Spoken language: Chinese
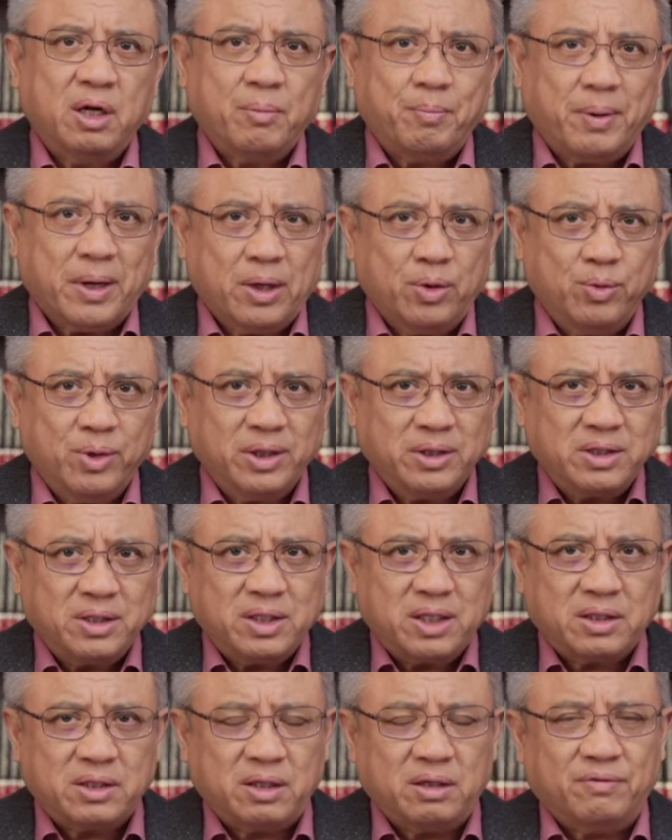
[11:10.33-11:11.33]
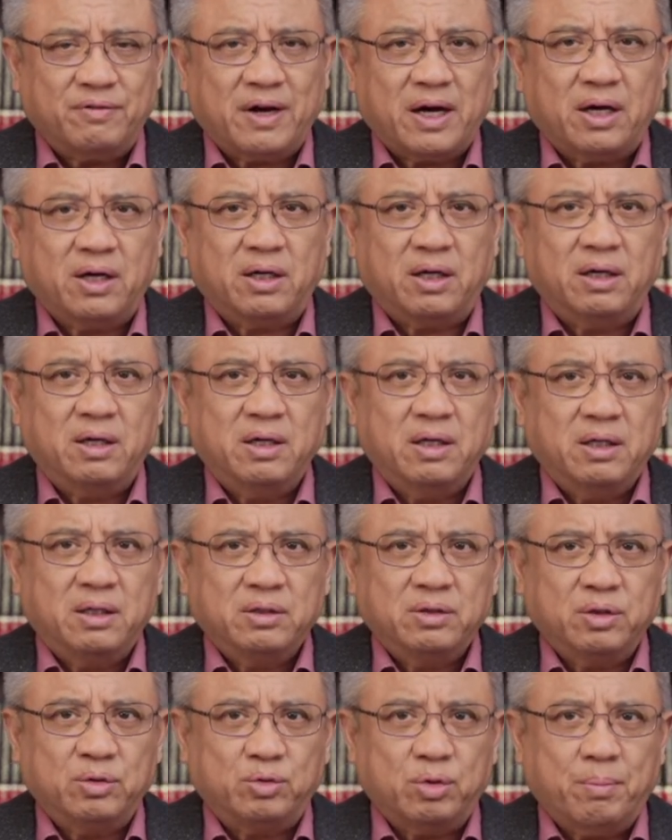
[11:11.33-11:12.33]
北约正在设法哈，
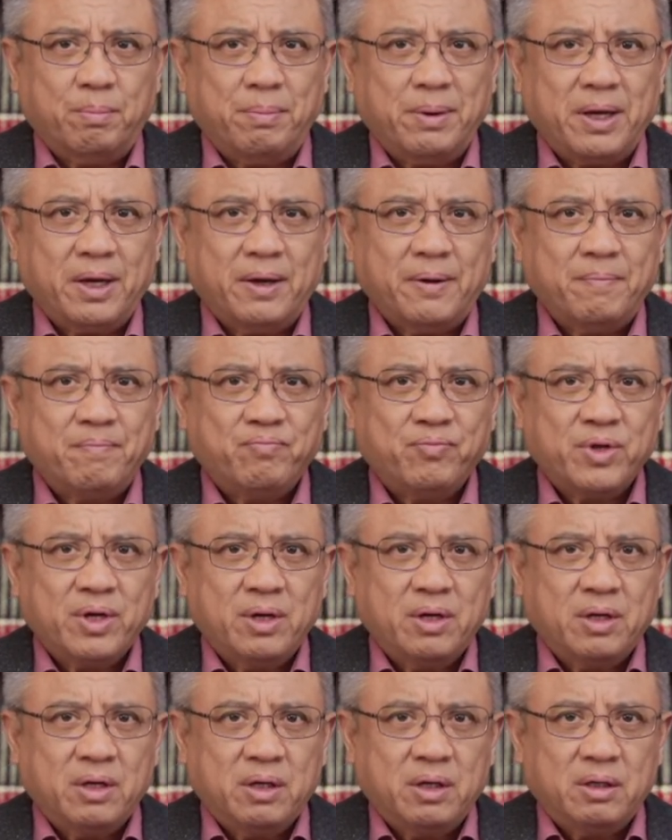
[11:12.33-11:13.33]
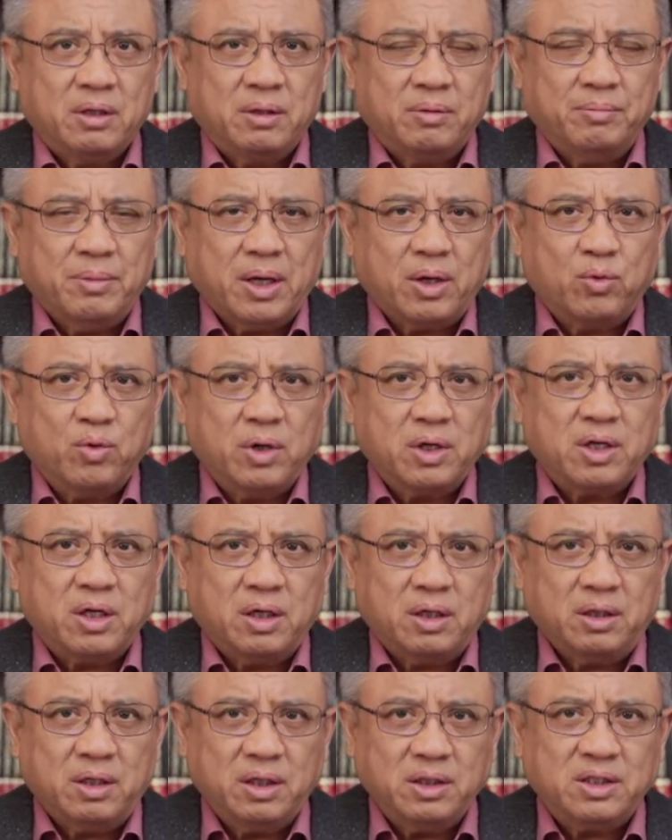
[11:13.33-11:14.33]
就准备美国
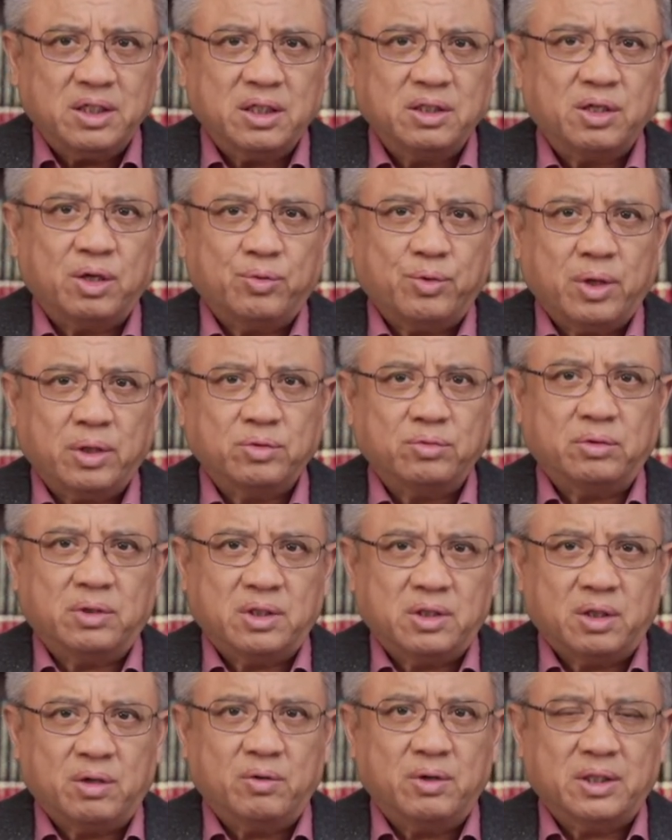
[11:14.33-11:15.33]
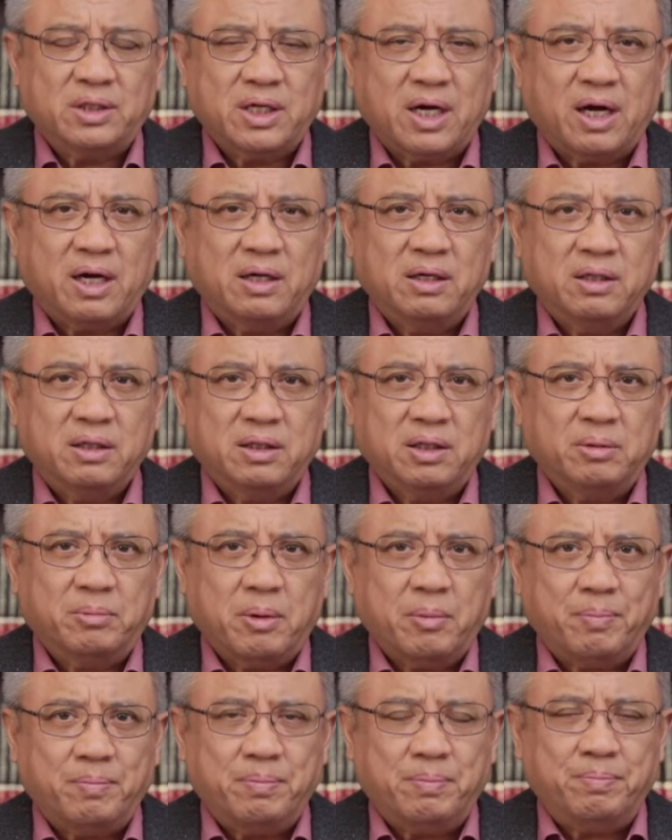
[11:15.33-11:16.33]
可能减少援助的情况下，那
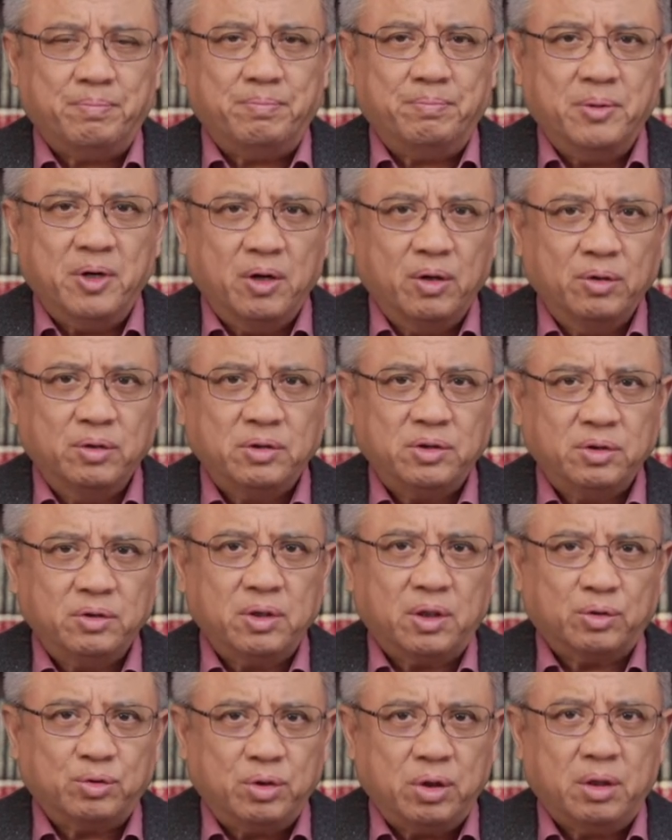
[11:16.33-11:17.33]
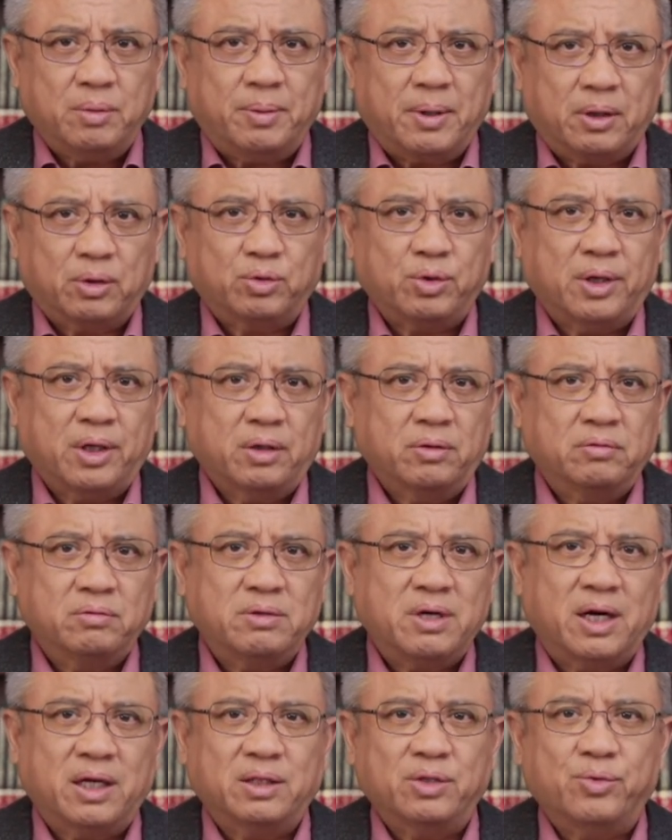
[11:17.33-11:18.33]
么欧洲要确保对乌
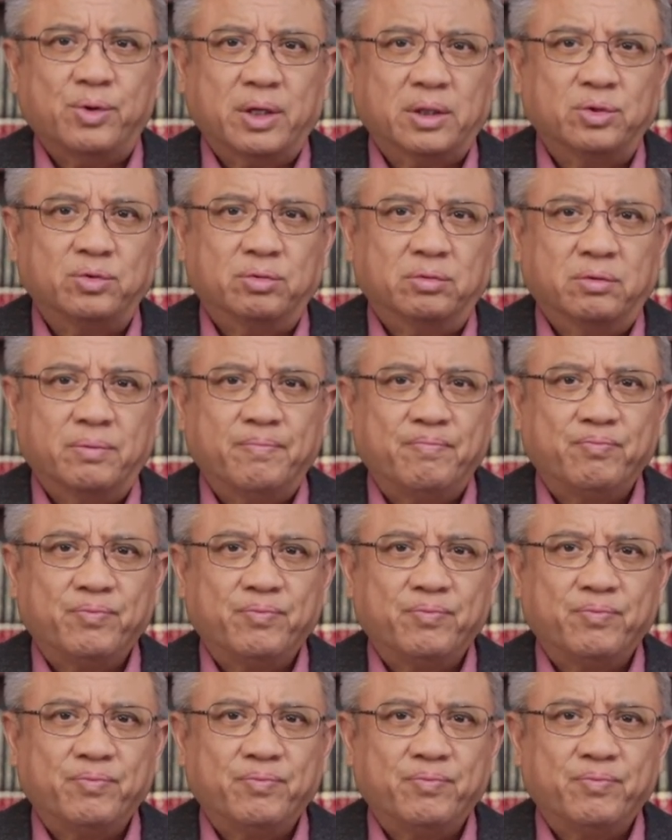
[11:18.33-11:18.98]
克兰的援助。